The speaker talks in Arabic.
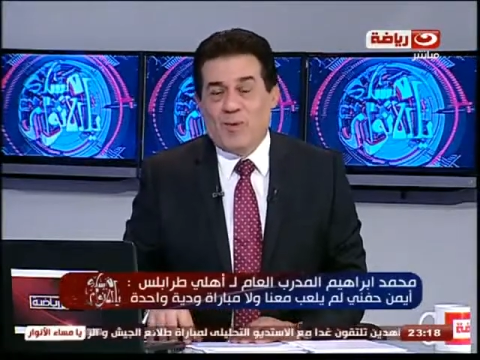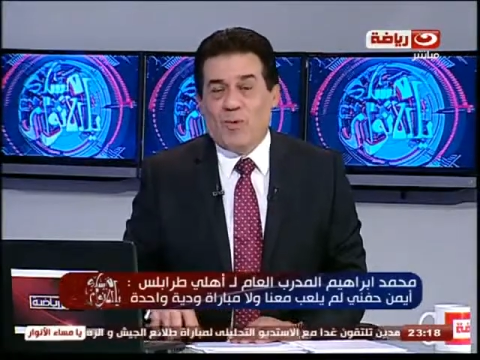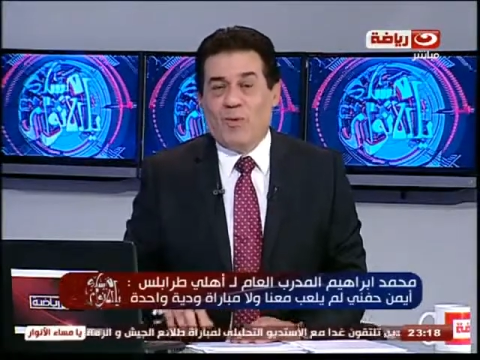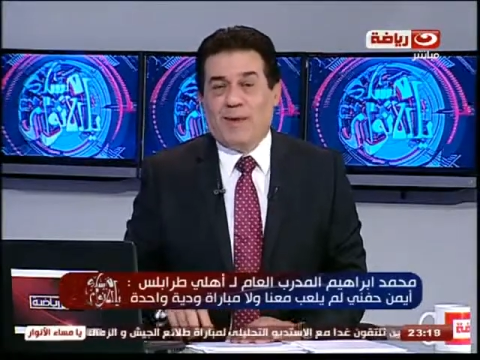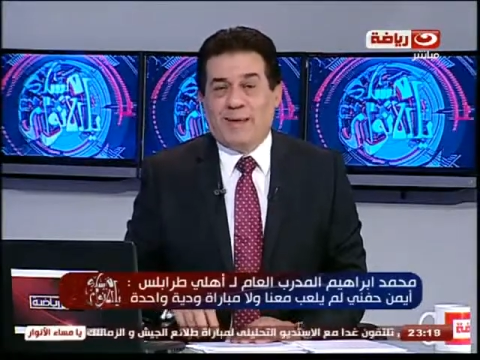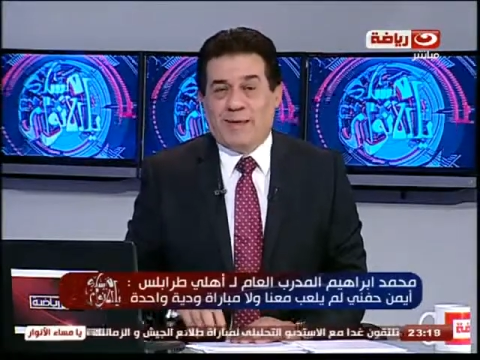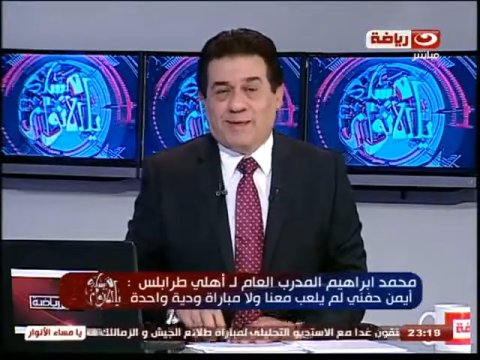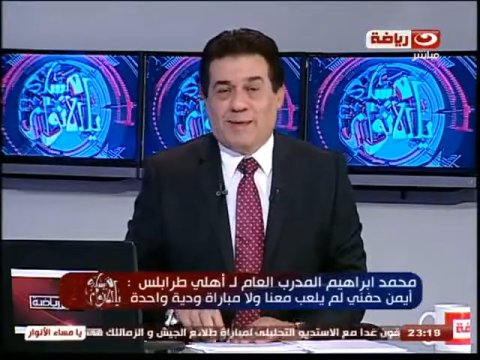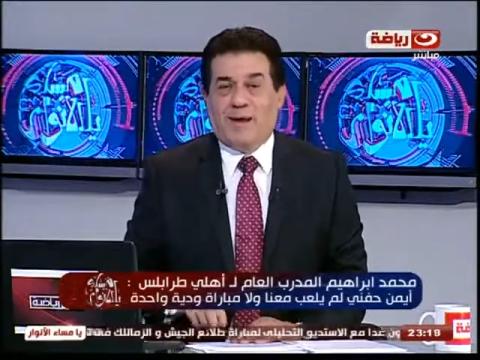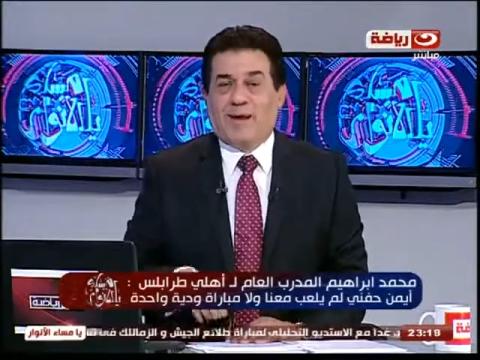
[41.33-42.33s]
وهو اللي
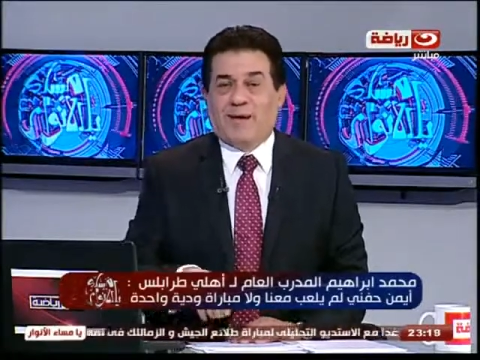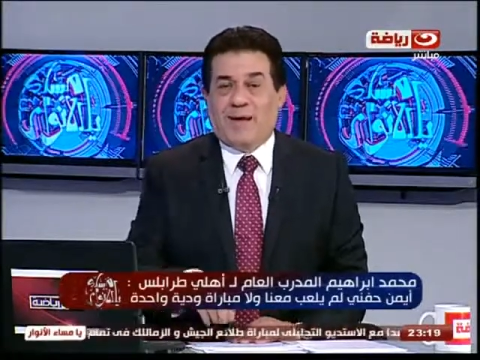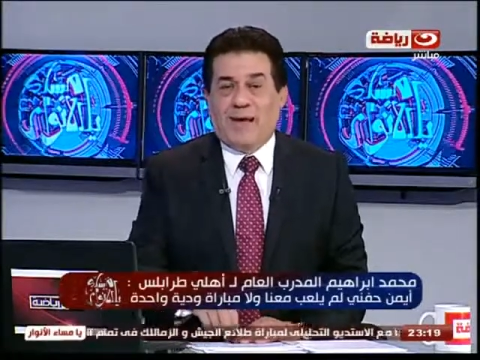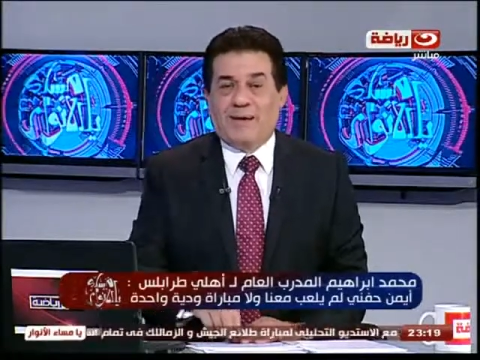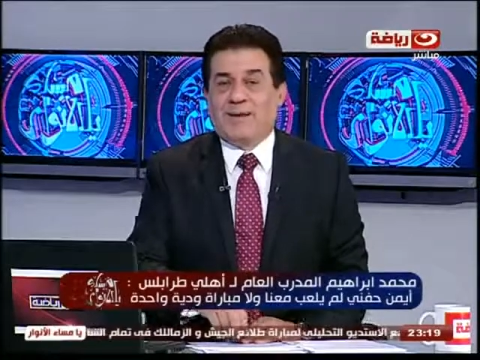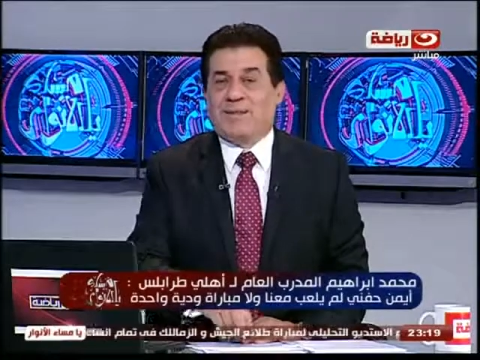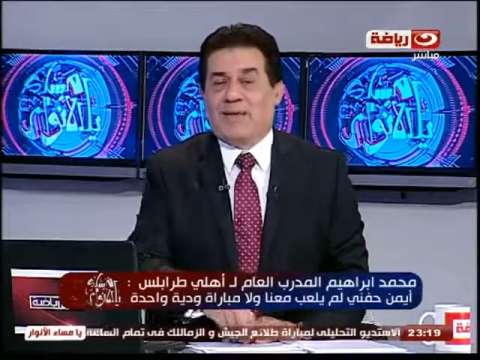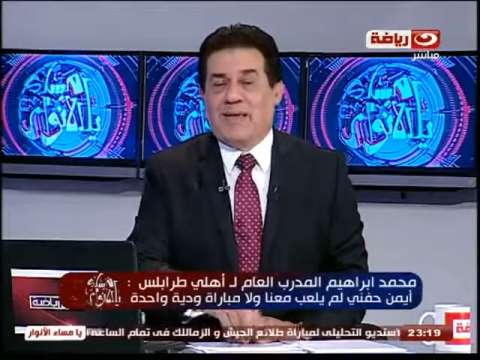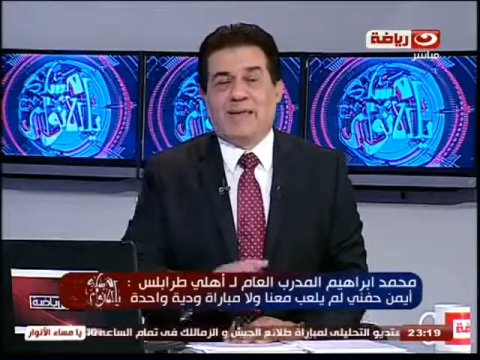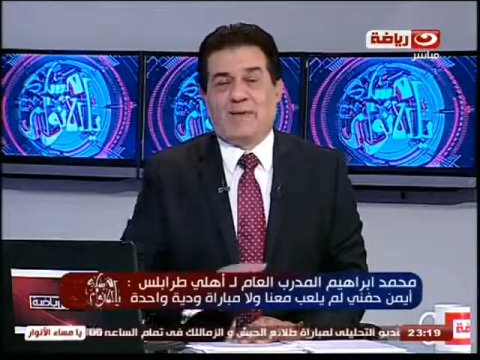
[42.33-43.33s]
اختار
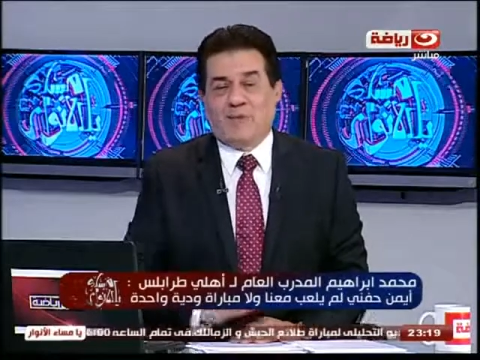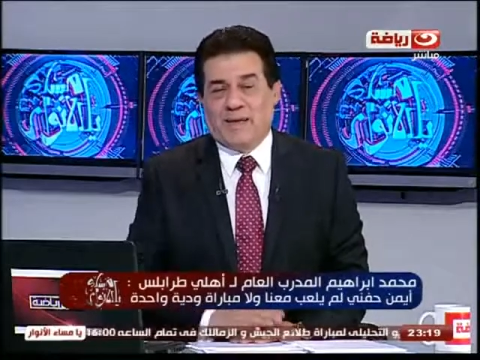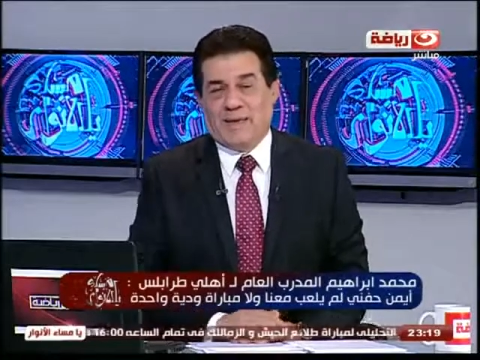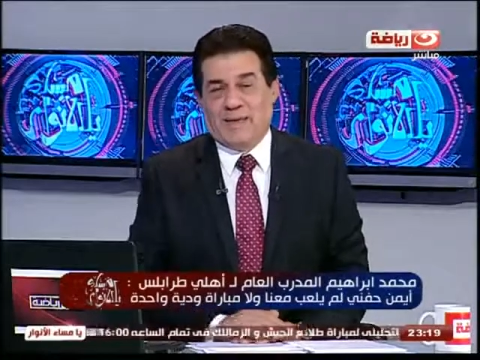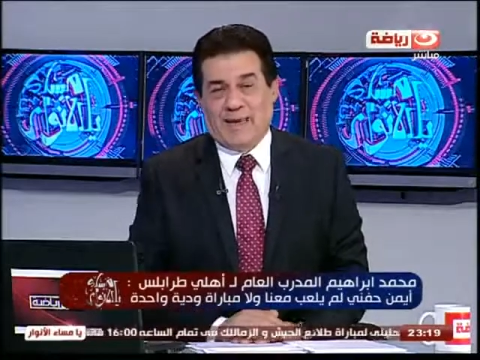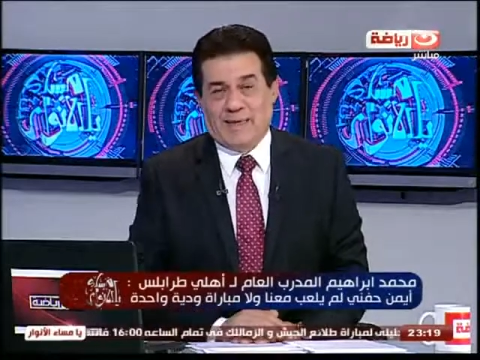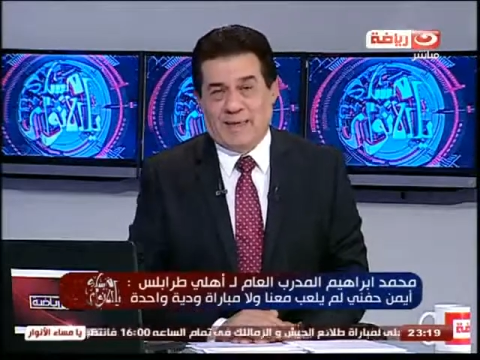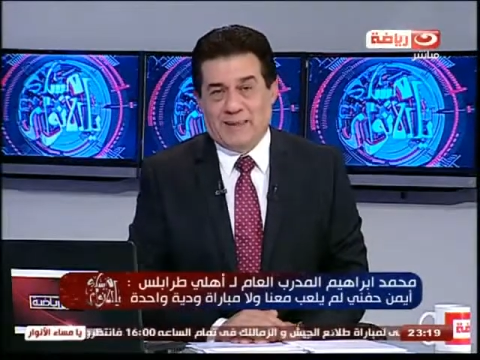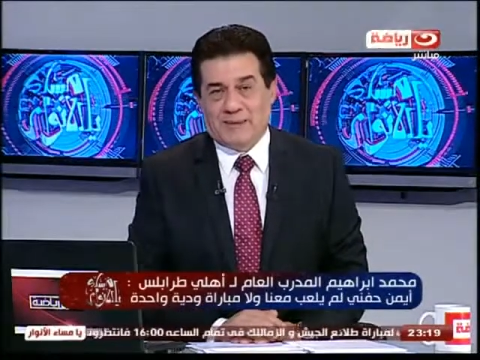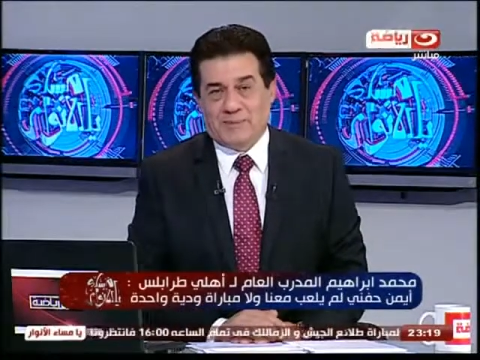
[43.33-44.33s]
عناصر هذا الفريق الحقيقه